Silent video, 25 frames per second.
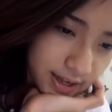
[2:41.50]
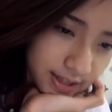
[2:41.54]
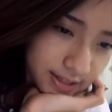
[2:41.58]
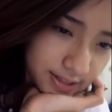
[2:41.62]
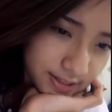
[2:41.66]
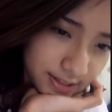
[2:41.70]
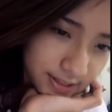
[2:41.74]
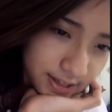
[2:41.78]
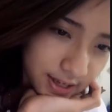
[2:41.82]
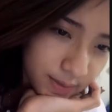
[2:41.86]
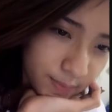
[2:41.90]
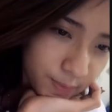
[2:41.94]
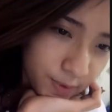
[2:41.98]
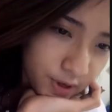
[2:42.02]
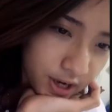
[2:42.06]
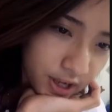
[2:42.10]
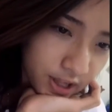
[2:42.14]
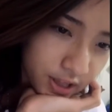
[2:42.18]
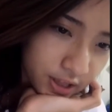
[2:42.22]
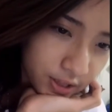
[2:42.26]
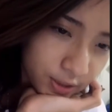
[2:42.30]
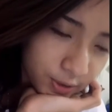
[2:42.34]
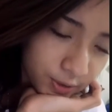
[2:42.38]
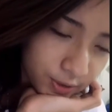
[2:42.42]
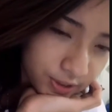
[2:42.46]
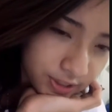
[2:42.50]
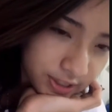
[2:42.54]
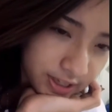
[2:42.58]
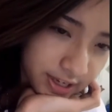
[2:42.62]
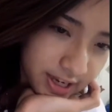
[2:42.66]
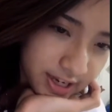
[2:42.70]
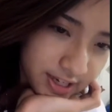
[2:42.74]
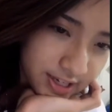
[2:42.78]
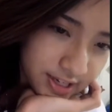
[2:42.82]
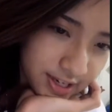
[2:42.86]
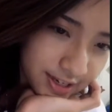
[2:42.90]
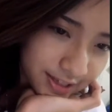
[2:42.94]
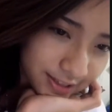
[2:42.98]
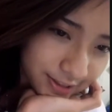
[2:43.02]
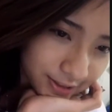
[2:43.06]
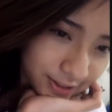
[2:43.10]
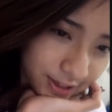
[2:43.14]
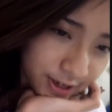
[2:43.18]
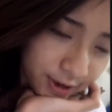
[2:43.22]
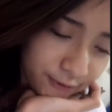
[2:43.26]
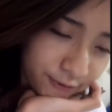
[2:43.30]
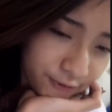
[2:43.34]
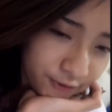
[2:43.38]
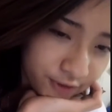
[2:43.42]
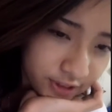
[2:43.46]
Nats kamu kalau diajak
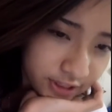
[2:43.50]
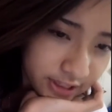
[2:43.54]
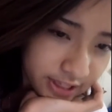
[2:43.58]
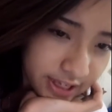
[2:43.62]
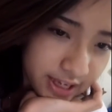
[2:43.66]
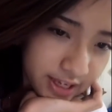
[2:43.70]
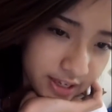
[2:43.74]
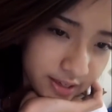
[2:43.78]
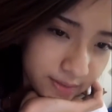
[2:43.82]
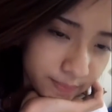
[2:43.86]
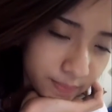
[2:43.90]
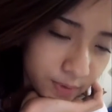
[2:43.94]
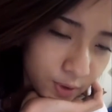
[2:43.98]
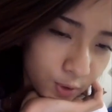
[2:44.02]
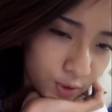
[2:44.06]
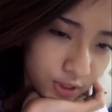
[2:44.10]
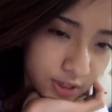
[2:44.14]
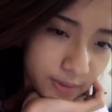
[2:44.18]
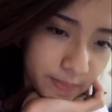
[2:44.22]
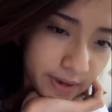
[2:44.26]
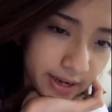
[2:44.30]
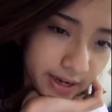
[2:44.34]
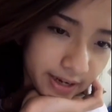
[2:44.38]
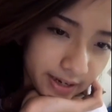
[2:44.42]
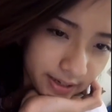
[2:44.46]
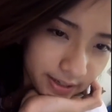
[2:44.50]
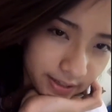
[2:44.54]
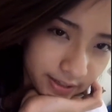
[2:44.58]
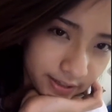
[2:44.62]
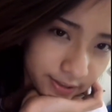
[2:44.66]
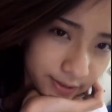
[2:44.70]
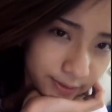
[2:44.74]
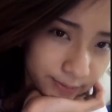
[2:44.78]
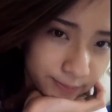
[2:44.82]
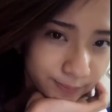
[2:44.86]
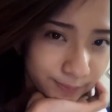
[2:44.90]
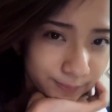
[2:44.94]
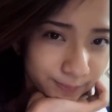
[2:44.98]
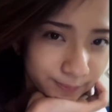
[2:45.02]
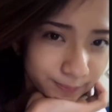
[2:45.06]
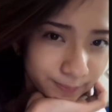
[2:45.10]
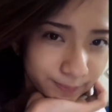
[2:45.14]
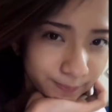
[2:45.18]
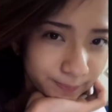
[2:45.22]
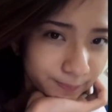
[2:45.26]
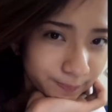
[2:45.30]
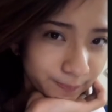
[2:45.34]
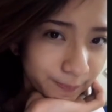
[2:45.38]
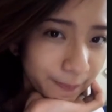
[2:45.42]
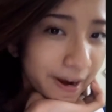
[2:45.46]
traveling mau kemana
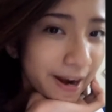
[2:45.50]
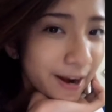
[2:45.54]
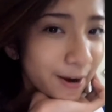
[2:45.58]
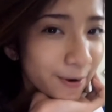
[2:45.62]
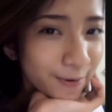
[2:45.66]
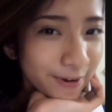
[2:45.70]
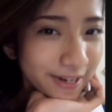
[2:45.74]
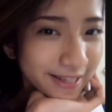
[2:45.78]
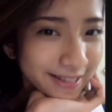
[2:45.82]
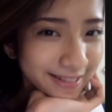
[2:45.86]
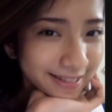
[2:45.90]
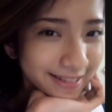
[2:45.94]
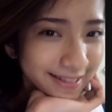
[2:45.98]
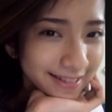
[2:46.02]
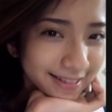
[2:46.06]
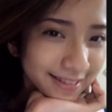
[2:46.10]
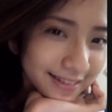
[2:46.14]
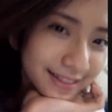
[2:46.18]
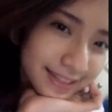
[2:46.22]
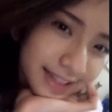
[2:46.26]
hmm, Paris